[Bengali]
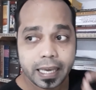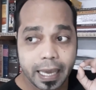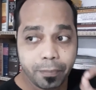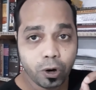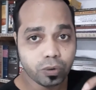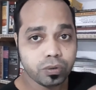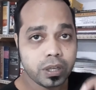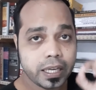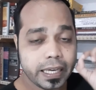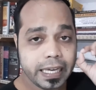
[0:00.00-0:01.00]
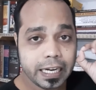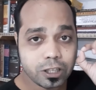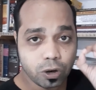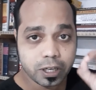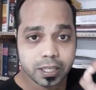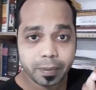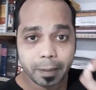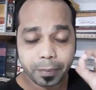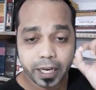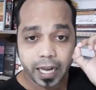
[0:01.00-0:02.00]
এবং ইংলিশ অনার্সের
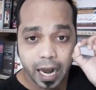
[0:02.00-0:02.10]
ব্যাপারে